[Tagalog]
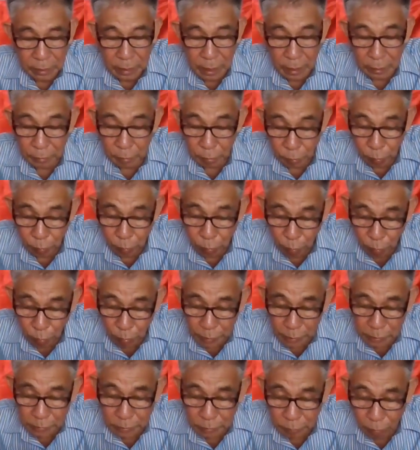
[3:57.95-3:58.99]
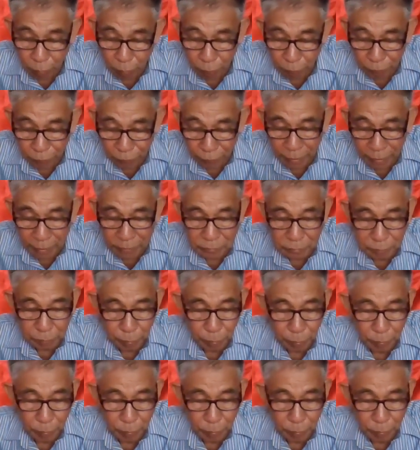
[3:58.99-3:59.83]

that you hold this conference